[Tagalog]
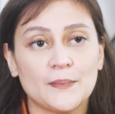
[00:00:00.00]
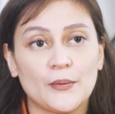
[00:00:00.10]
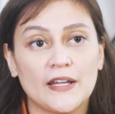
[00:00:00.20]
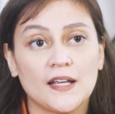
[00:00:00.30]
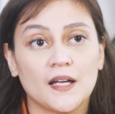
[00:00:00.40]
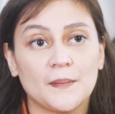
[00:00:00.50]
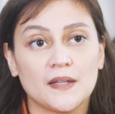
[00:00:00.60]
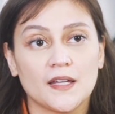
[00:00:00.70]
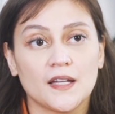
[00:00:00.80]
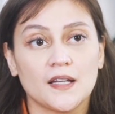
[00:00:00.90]
na pwedeng
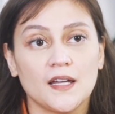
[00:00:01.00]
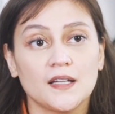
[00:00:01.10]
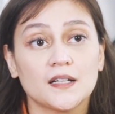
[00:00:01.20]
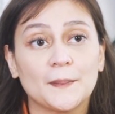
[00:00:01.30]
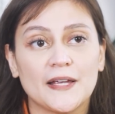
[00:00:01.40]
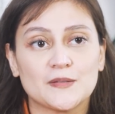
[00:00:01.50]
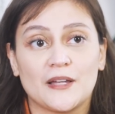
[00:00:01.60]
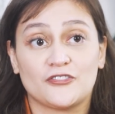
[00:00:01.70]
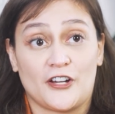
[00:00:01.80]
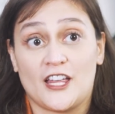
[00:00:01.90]
gamitin in
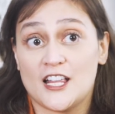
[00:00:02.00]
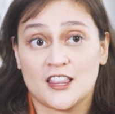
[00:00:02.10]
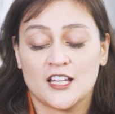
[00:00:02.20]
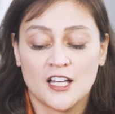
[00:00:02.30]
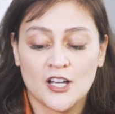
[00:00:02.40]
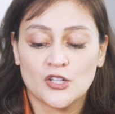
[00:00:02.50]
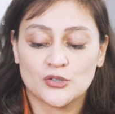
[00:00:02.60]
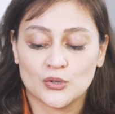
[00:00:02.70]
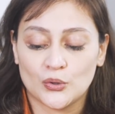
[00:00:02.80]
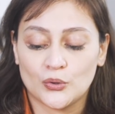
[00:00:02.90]
replacement for that.
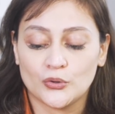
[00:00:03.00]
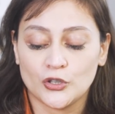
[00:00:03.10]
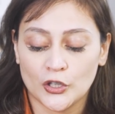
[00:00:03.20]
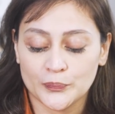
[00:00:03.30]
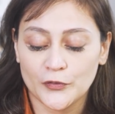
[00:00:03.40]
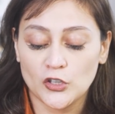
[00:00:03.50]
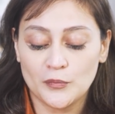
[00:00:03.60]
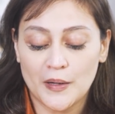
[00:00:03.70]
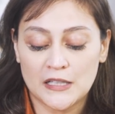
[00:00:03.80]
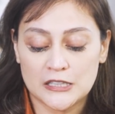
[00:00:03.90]
So, yun.
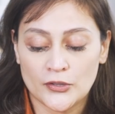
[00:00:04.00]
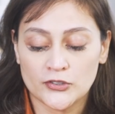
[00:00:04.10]
Yun yung mga